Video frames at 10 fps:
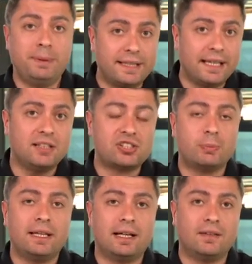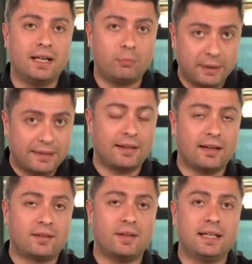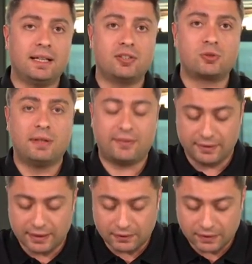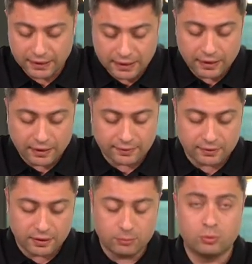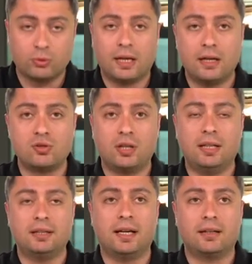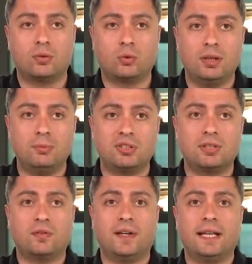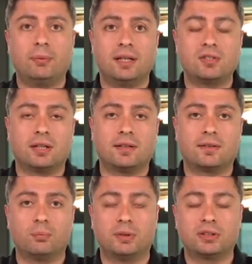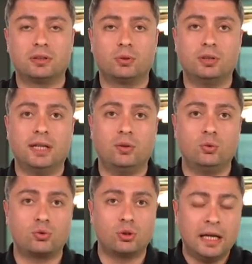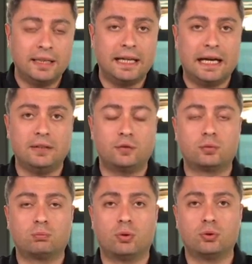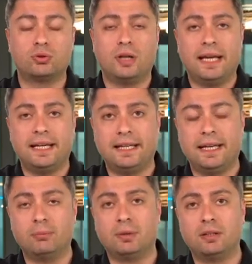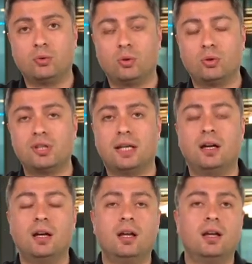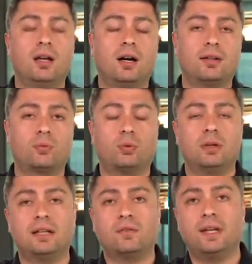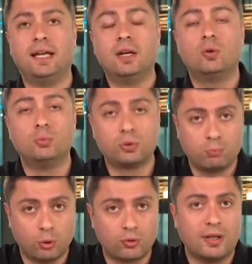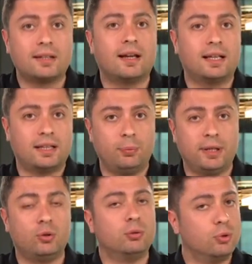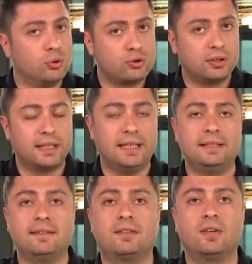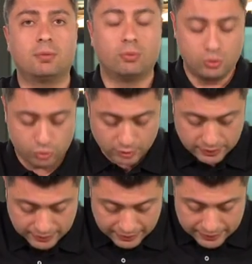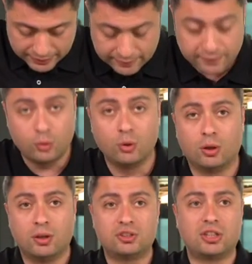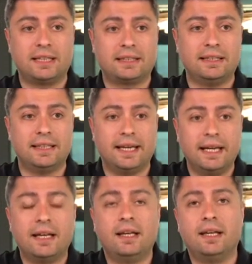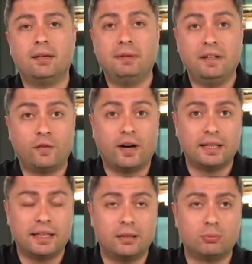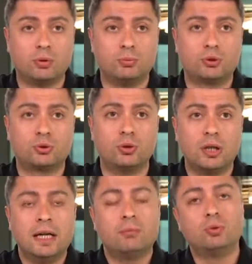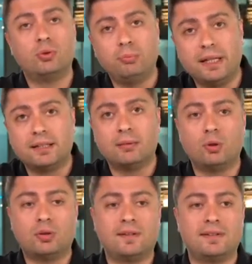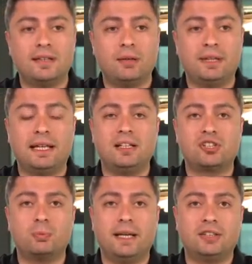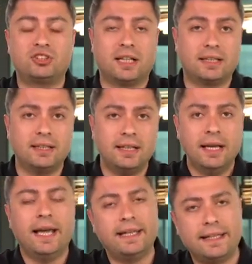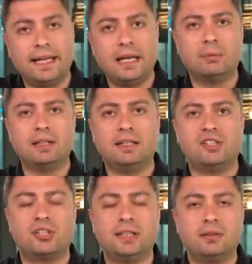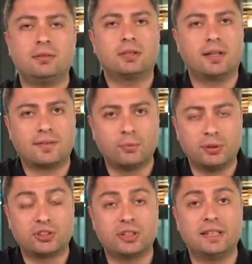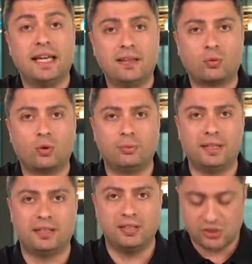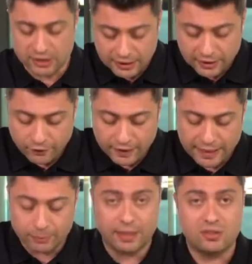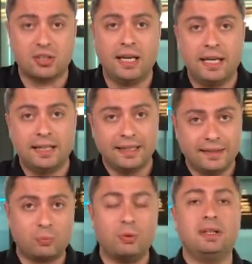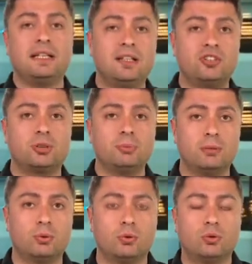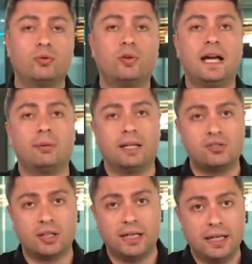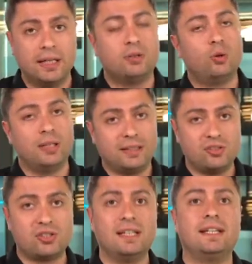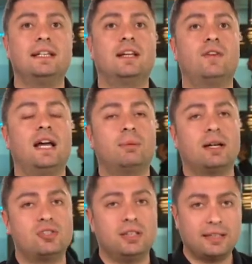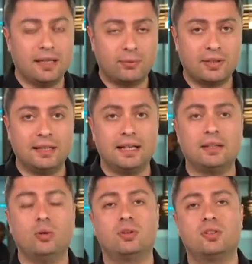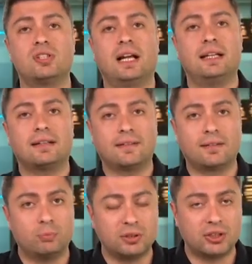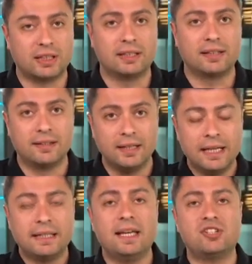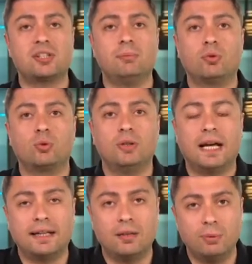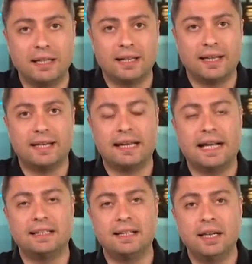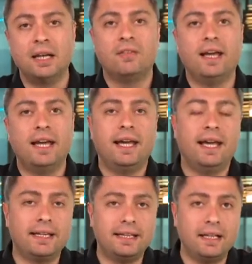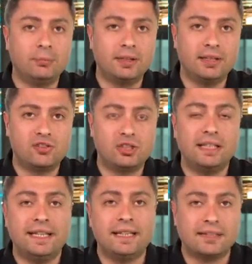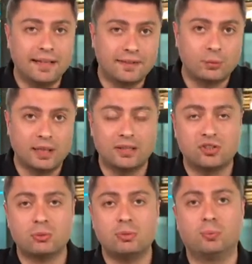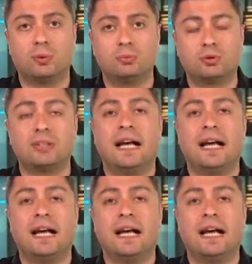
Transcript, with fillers: Bir gelişme daha var. Bir transfer gelişmesi daha var. Aslında bunu daha önce yayınlarda söylemiştik. Fenerbahçe Kasımpaşa'da oynayan 3 yerli futbolcu Eren Elmalı, Doğucan e, Haspolat ve Umut Boza takip ediyor. Bu oyunculara ilgisi var. Bu oyuncuları izliyor şeklinde e, bir ifadede bulunmuştuk. Bunun bir adım ötesinde bir gelişme yaşandı. Eren Elmalı için Kasımpaşa'nın genç sol beki için Fenerbahçe resmi bir girişimde bulundu. Fenerbahçe yöneticileriyle, Fenerbahçe'yi temsil eden yöneticilerle Kasımpaşa kanadı geçtiğimiz günlerde bir araya geldi ve Eren Elmalı için ilk resmi girişim yapılmış.